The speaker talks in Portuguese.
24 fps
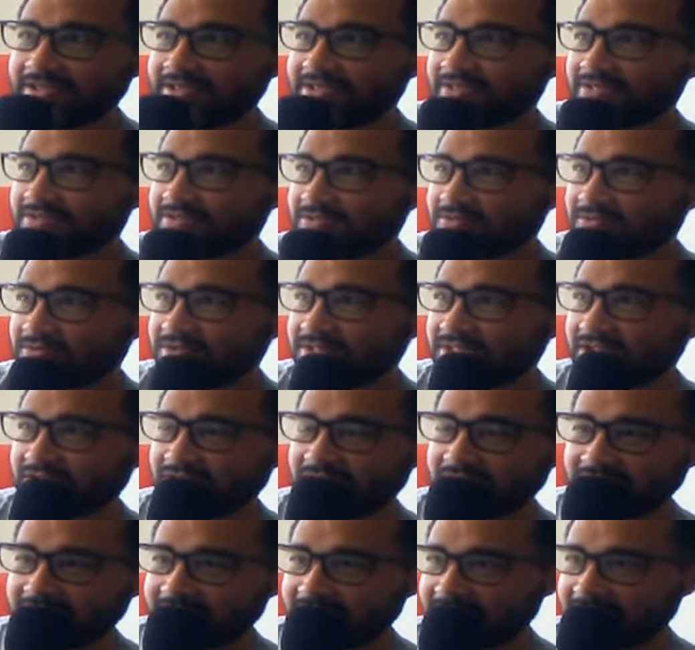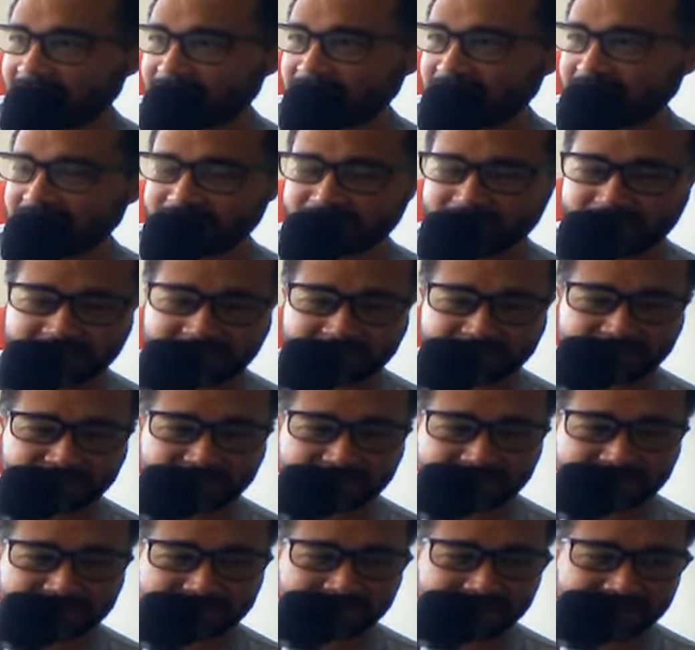E toda hora a Mini Bob
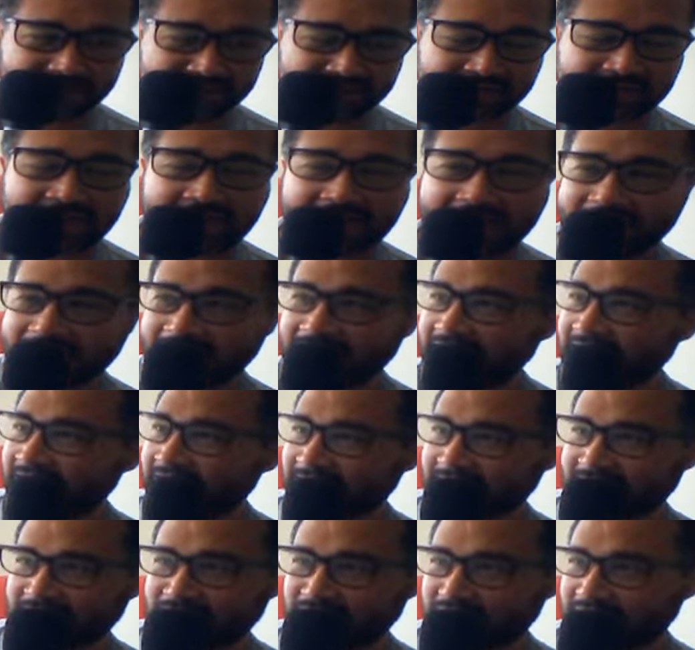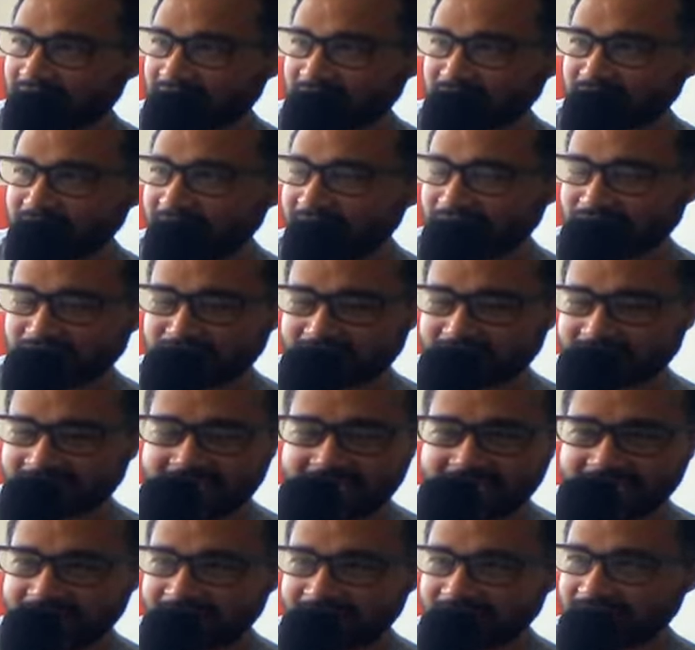Brown com as caretas, cara. Umas
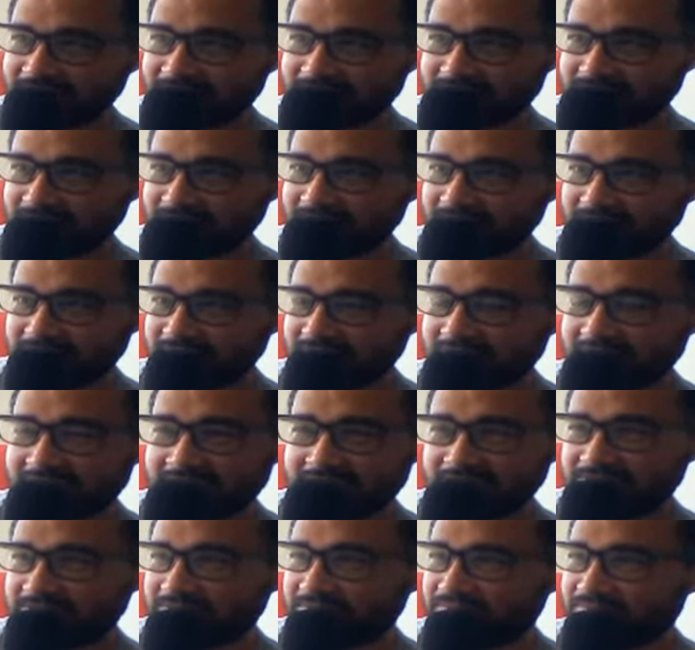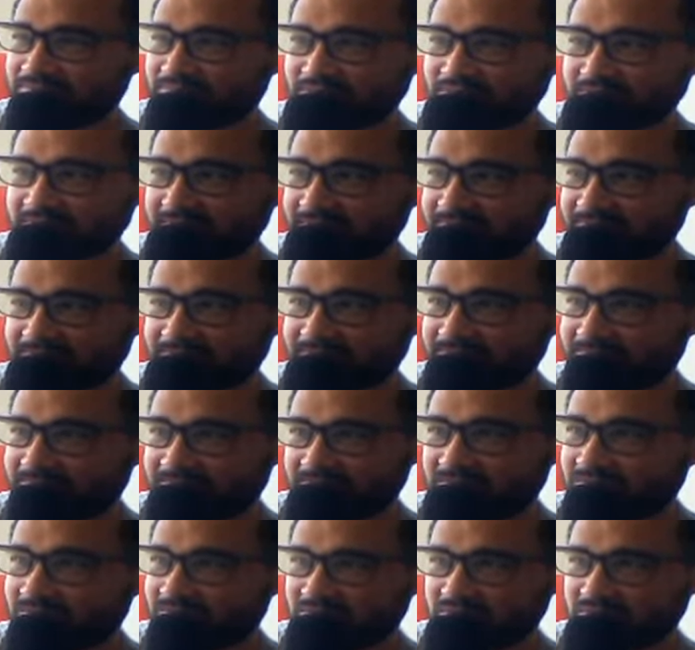caras assim, as caras e boca
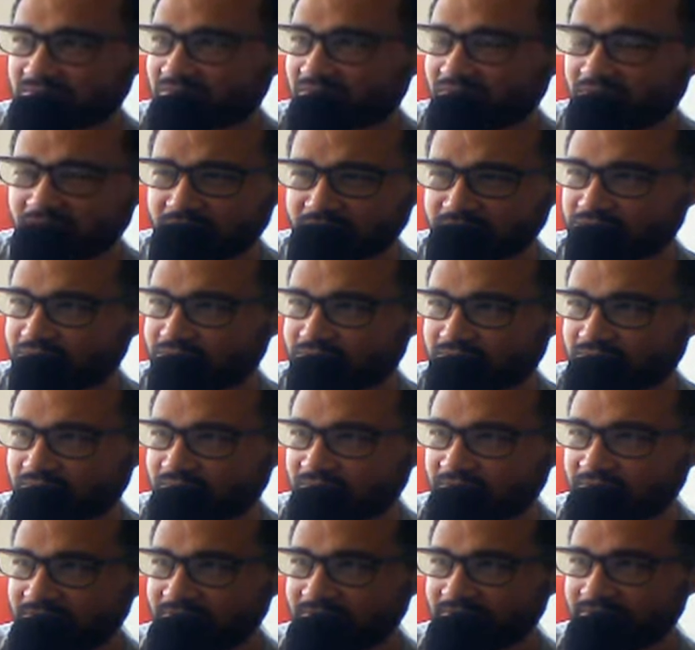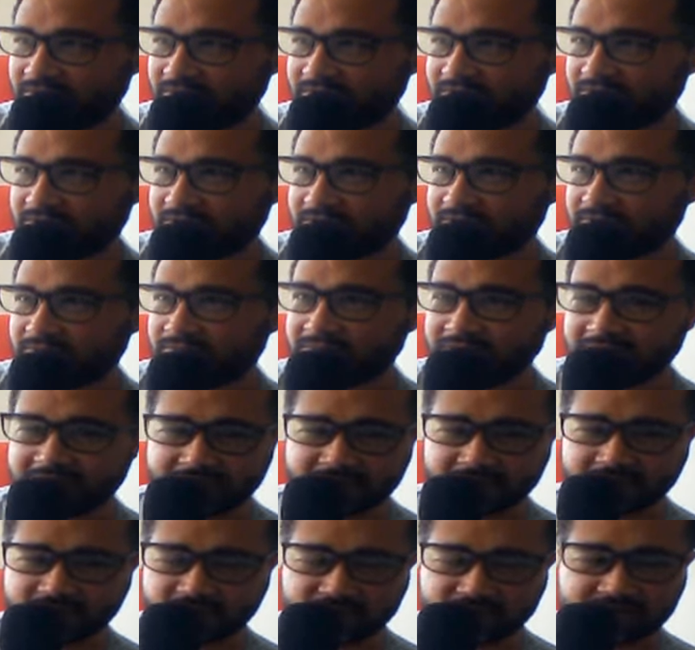tosco.
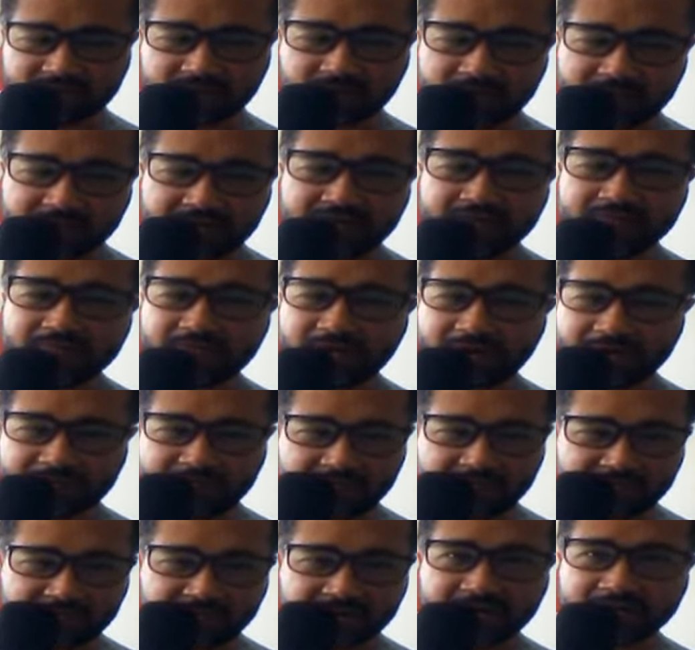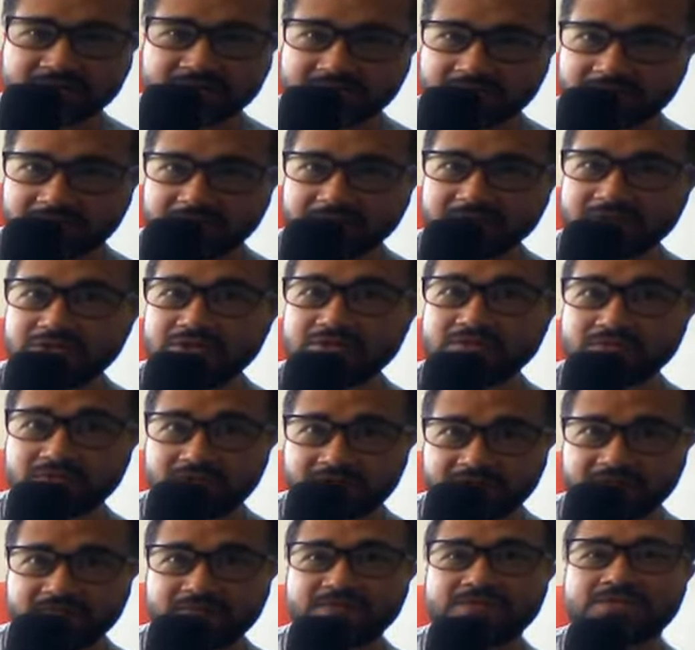Mano do céu, Mini Bob Brown, você é, de
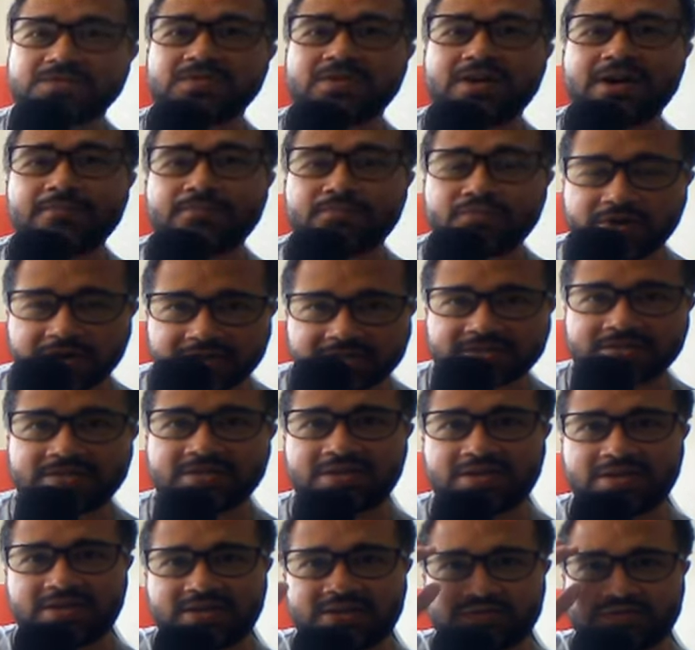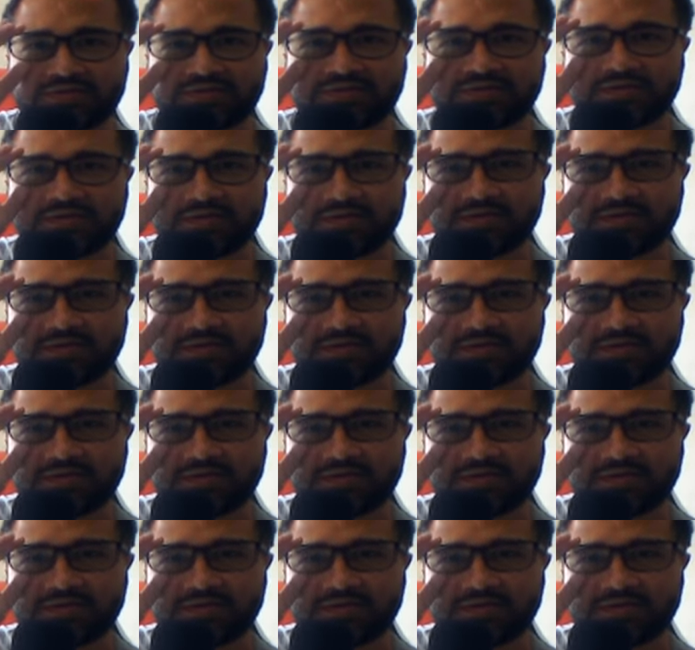novo, você é uma boa atriz.